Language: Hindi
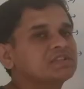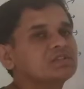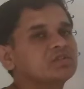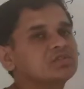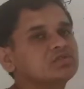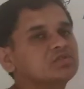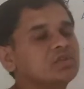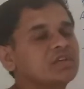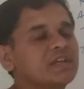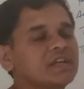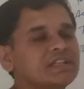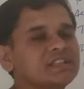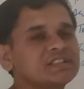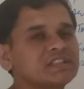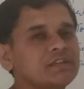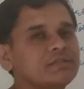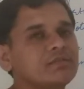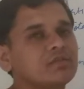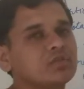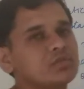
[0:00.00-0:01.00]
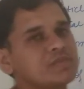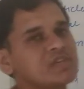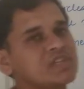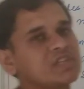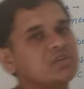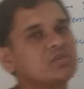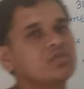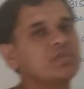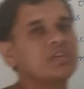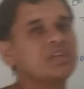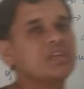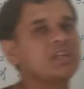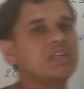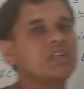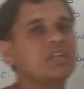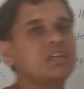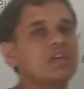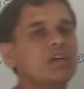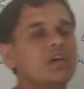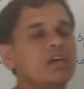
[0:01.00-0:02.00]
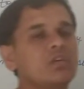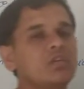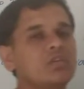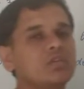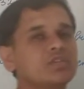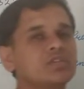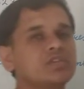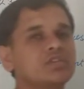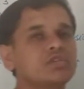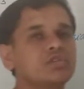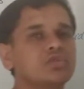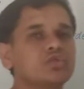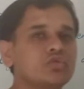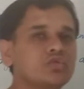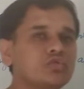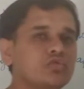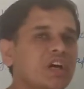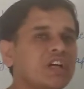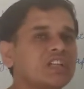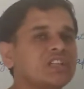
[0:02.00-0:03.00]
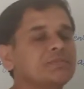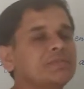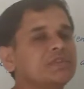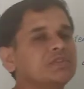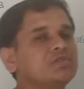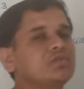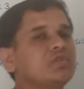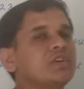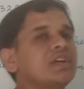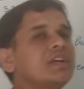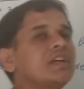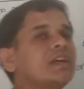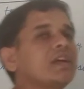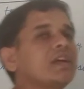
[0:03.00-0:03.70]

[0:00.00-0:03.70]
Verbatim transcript: को जो है इसकी फॉर्मेशन हुई थी और शुरुआत में जो है